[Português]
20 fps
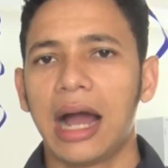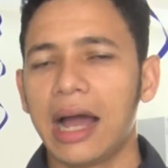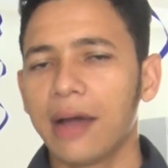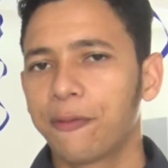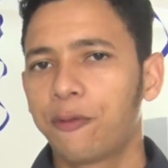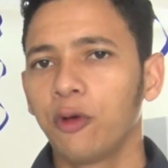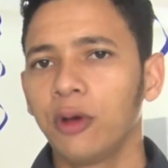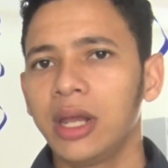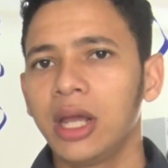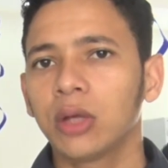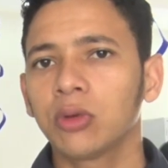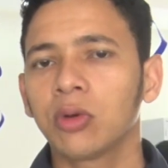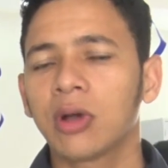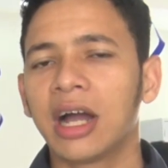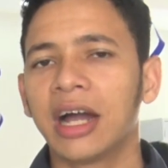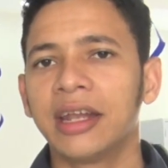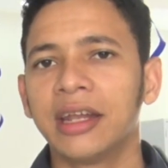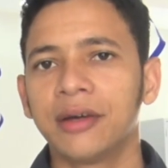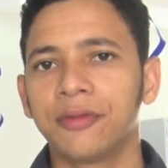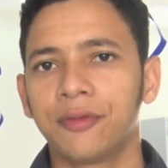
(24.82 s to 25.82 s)
A folia do
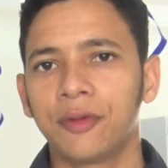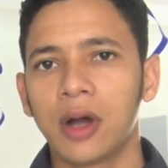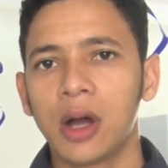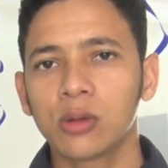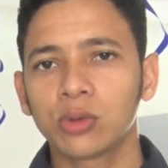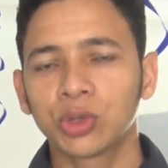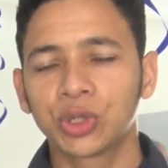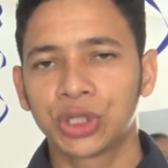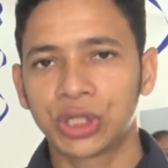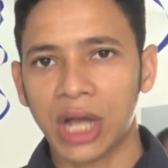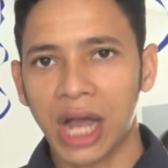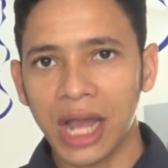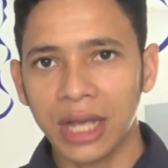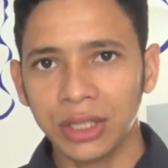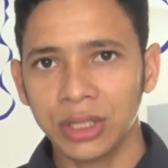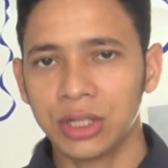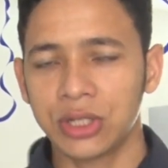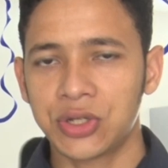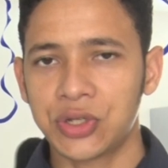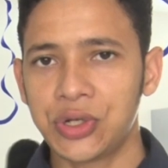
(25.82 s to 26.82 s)
carnaval já
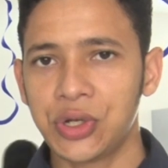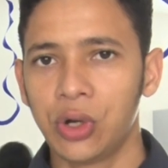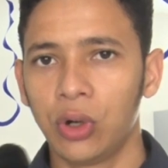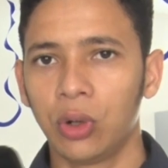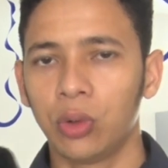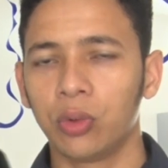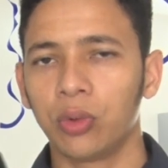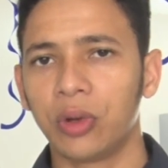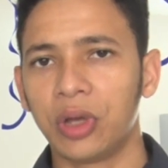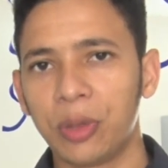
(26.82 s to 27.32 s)
iniciou